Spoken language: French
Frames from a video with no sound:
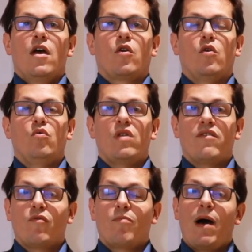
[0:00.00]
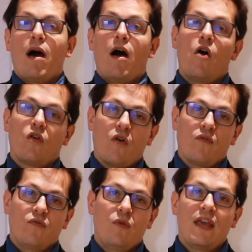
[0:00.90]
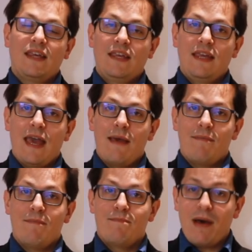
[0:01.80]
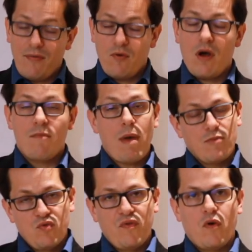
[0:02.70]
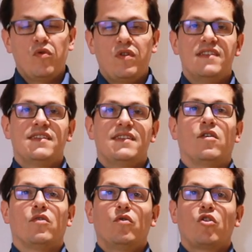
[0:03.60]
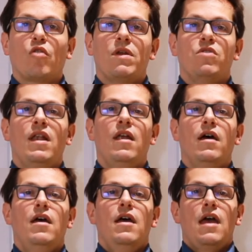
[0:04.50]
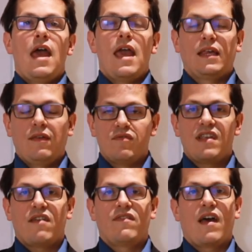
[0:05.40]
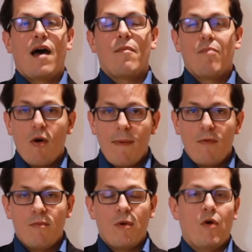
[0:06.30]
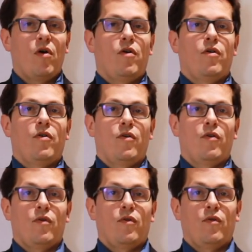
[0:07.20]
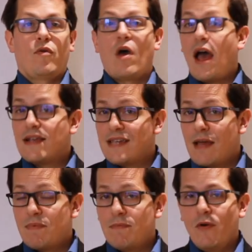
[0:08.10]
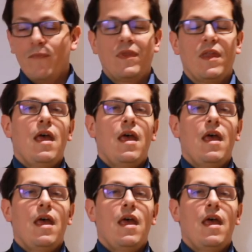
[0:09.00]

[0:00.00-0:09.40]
que nous n'avons pas encore vue et qui est parfois, même souvent, utilisée dans d'autres manuels et qui vous servira probablement assez rapidement